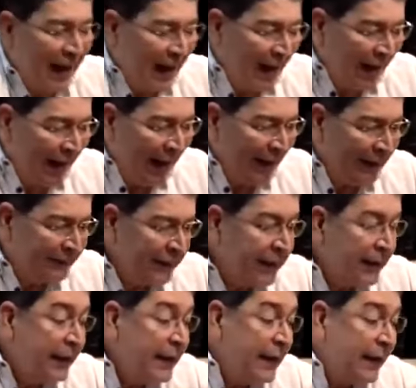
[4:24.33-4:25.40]
a las leyes.
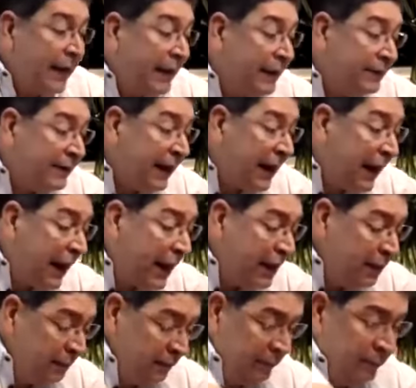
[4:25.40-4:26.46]
¿Y qué dice la
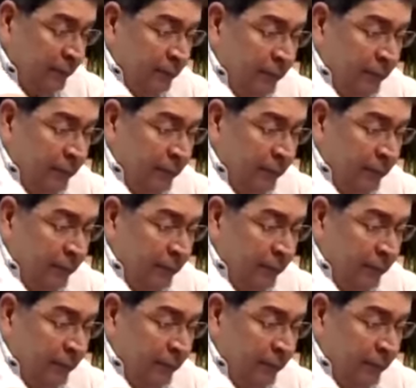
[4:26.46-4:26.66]
ley?